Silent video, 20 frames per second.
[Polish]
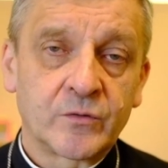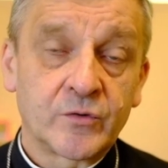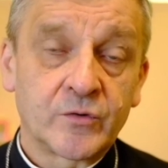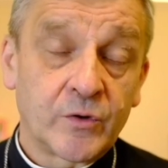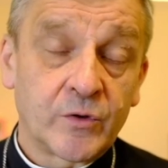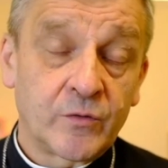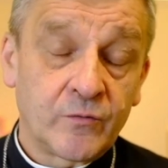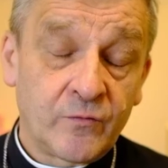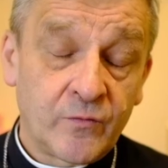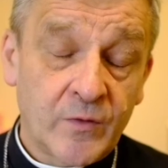
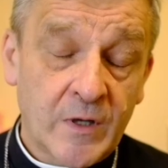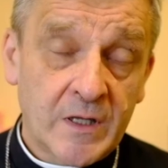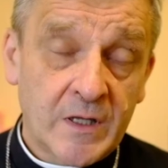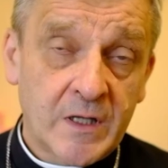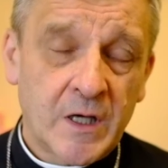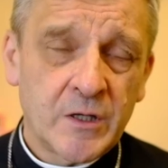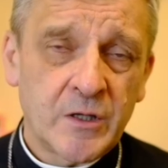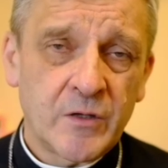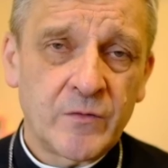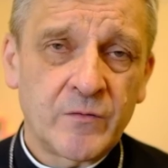czy
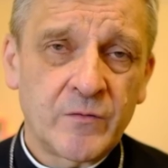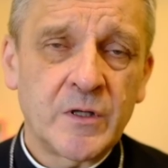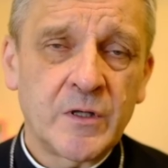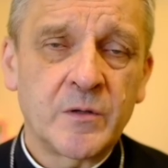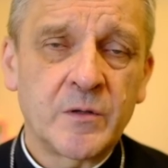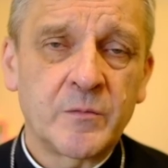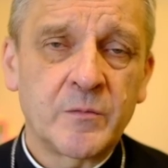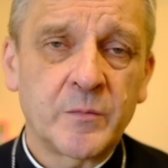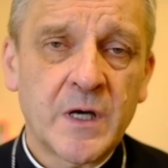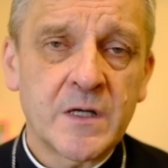władanie w
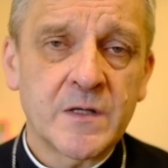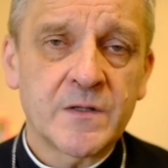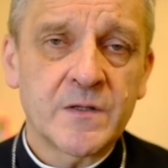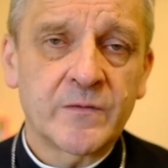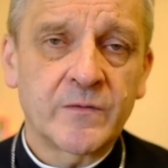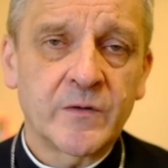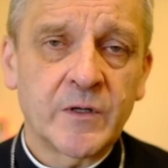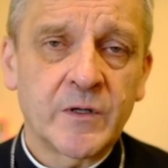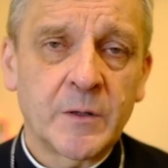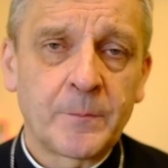innym
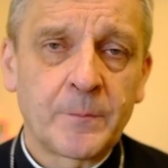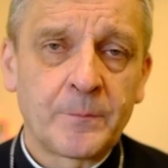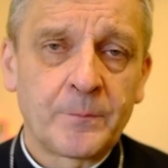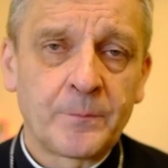państwie.